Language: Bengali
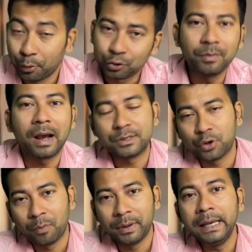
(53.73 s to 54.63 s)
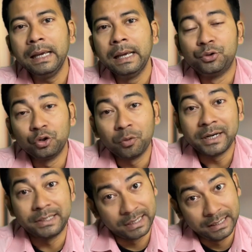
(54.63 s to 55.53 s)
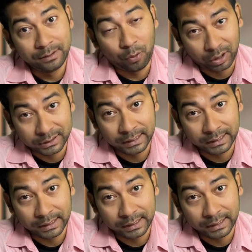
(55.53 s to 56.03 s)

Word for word: প্রথম কাজ হবে যদি তোমার ট্রেনিং করা